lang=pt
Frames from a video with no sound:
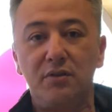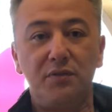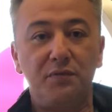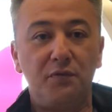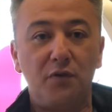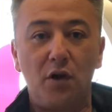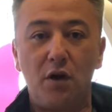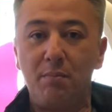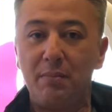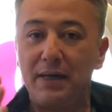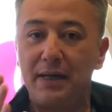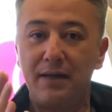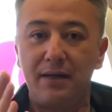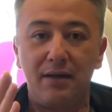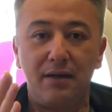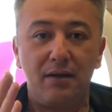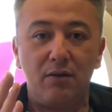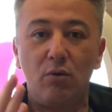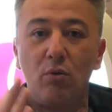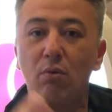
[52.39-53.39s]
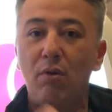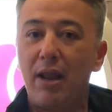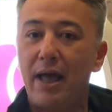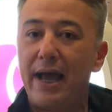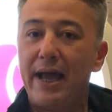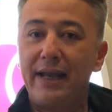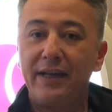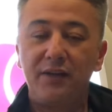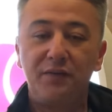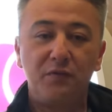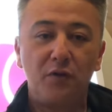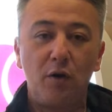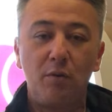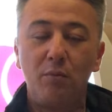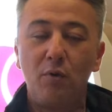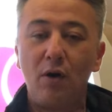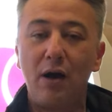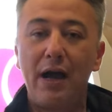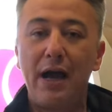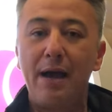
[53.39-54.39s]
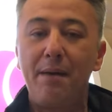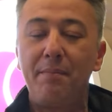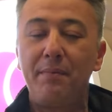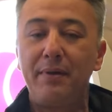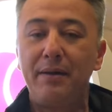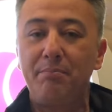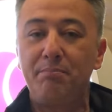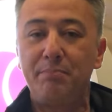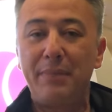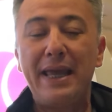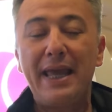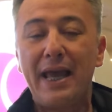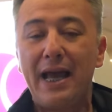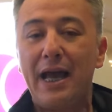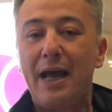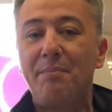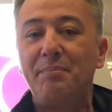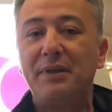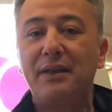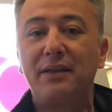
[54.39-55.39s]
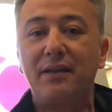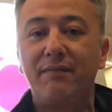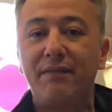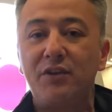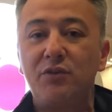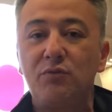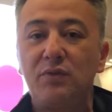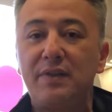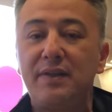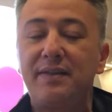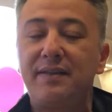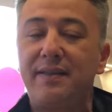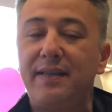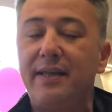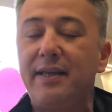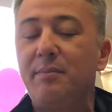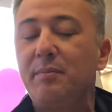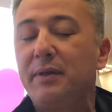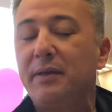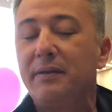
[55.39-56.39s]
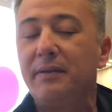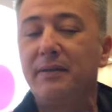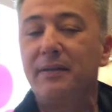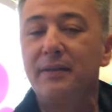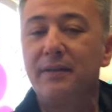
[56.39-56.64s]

de forma online, de forma rápida, bem rápida, através de um sistema